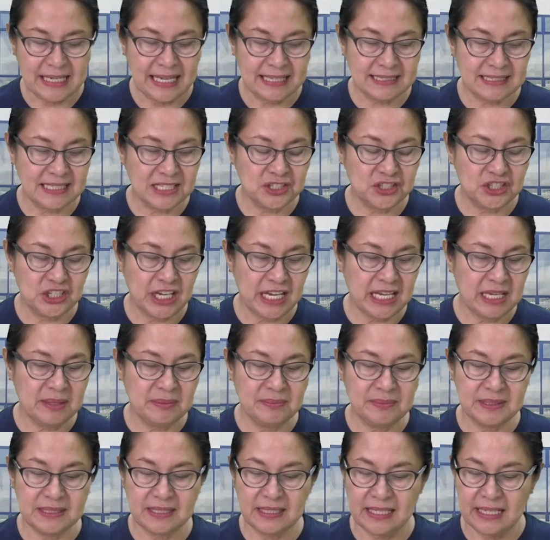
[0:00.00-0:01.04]
At sa
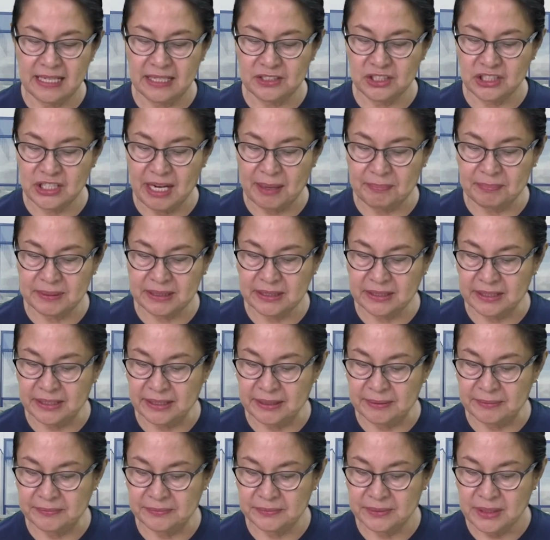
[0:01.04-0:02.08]
James uh,
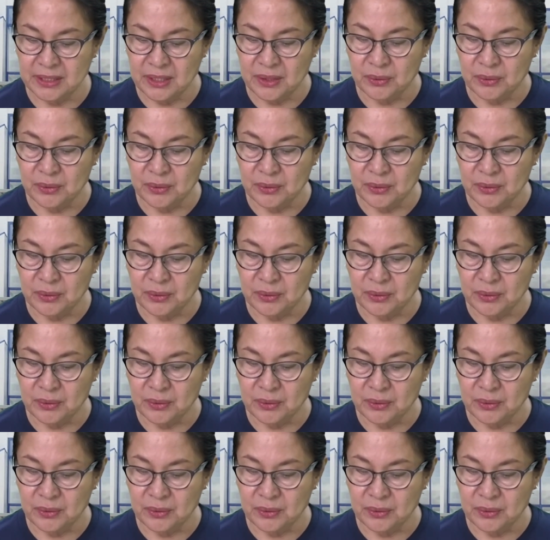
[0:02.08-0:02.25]
chapter